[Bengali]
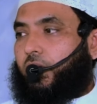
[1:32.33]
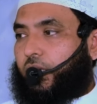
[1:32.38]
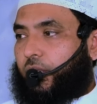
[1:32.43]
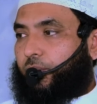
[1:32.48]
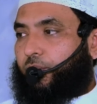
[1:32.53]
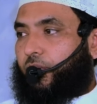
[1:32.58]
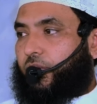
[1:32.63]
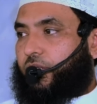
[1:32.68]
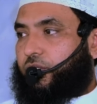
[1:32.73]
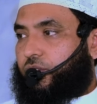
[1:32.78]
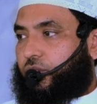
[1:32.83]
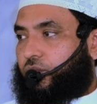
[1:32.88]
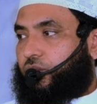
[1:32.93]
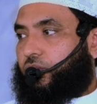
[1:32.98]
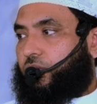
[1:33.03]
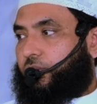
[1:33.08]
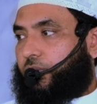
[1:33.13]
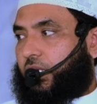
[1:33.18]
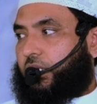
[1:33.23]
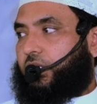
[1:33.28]
এরপরে যদি
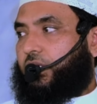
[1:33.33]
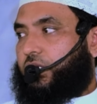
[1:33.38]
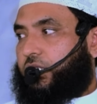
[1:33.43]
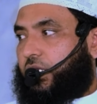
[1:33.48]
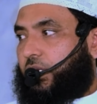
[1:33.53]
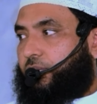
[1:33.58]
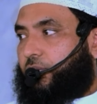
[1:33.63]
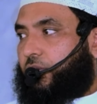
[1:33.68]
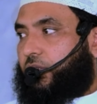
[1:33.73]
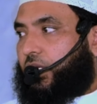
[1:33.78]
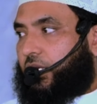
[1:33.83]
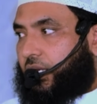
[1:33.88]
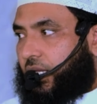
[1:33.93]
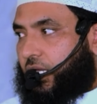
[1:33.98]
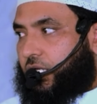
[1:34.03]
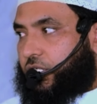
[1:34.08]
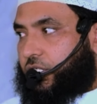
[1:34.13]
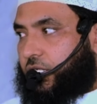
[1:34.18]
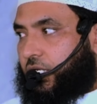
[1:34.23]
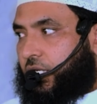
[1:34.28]
কোনো ব্যক্তি সেই পথে না
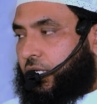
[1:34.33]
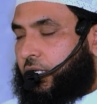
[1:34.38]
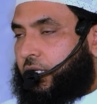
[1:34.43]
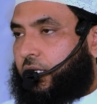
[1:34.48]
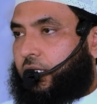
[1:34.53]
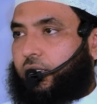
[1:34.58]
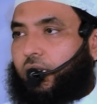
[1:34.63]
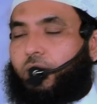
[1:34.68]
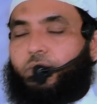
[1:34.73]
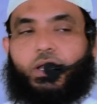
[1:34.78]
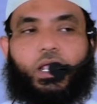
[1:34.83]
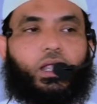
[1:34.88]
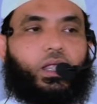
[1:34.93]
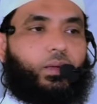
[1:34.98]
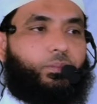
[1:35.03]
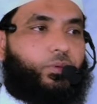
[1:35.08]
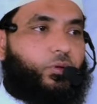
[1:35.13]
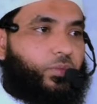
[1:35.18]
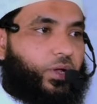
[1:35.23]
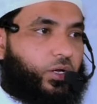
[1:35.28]
আসে তার মানে
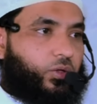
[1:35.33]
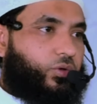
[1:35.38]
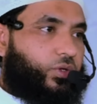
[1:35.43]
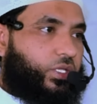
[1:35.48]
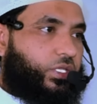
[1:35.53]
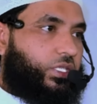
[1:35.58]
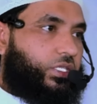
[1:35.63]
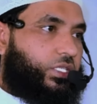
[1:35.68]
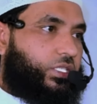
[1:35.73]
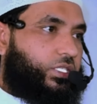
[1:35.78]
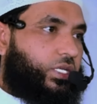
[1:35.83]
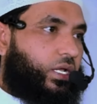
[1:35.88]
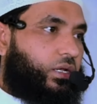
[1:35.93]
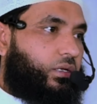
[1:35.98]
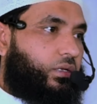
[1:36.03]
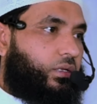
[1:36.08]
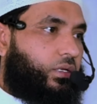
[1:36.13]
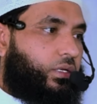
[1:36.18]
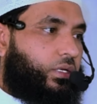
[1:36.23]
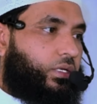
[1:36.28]
আল্লাহ প্রমাণ করে দিতে চান
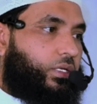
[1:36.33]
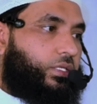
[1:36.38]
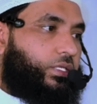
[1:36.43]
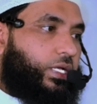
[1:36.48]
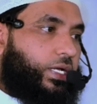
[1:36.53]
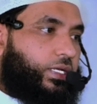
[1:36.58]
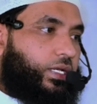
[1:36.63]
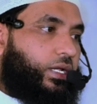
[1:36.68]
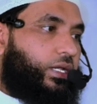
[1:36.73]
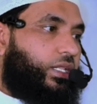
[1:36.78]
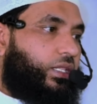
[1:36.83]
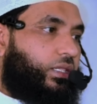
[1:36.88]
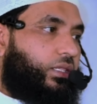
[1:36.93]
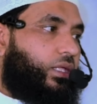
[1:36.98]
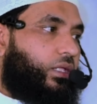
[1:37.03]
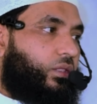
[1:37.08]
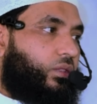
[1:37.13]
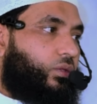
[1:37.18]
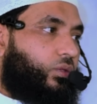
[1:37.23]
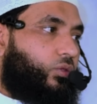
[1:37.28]
যে এটা
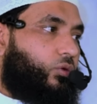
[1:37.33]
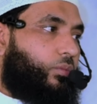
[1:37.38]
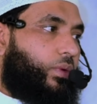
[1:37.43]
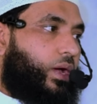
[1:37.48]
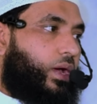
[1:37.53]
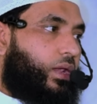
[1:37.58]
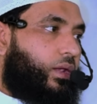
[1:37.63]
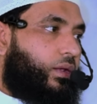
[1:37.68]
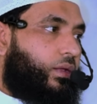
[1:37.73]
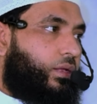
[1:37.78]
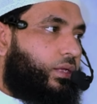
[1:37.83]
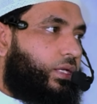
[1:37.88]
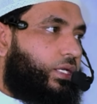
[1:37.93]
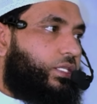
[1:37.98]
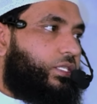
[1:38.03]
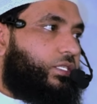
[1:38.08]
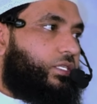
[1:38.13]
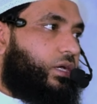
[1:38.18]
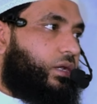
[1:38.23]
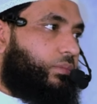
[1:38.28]
নিতান্ত তোমার
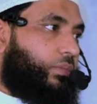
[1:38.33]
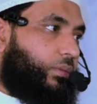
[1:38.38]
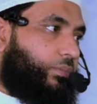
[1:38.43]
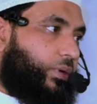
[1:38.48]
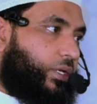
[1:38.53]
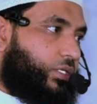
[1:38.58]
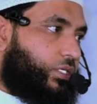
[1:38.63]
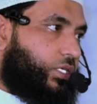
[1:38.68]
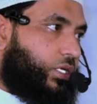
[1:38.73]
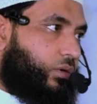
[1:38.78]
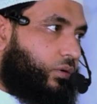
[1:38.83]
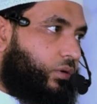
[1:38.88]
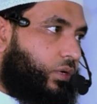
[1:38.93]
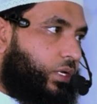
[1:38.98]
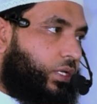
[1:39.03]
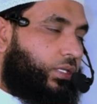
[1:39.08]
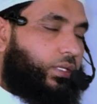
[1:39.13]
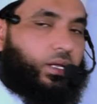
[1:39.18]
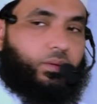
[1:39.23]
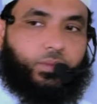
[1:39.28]
ইচ্ছার ব্যাপার ছিল
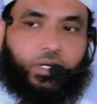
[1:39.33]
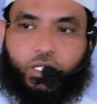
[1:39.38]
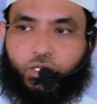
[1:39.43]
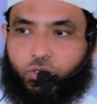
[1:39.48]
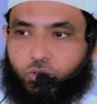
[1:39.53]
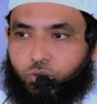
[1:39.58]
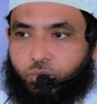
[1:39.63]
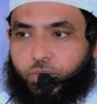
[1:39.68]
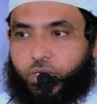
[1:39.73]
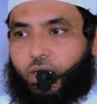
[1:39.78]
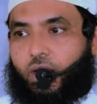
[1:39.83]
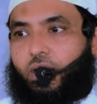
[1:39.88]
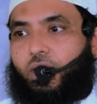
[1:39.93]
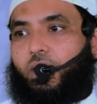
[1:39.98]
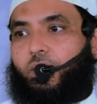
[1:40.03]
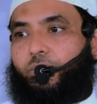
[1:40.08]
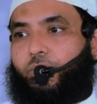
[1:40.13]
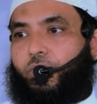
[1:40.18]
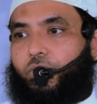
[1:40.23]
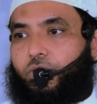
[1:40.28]
তার মানে তুমি
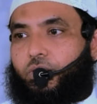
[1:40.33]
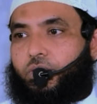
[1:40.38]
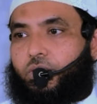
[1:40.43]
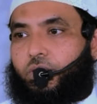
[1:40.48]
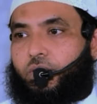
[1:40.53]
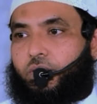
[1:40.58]
আল্লাহর পথ